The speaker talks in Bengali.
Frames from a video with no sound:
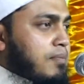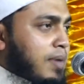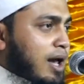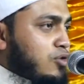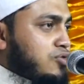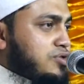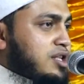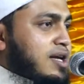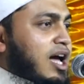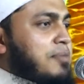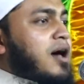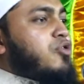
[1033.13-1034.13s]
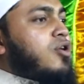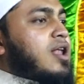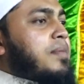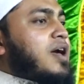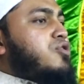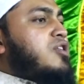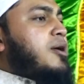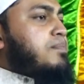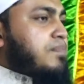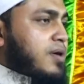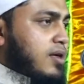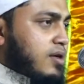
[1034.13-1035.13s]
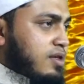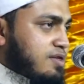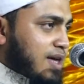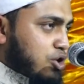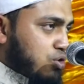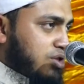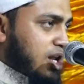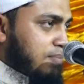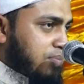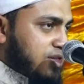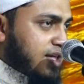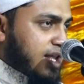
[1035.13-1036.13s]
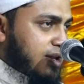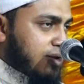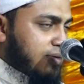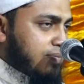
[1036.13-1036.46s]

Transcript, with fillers: মাইনুদ্দিন খান বাদল নামে একজন এমপি জাসদের এমপি ছিলেন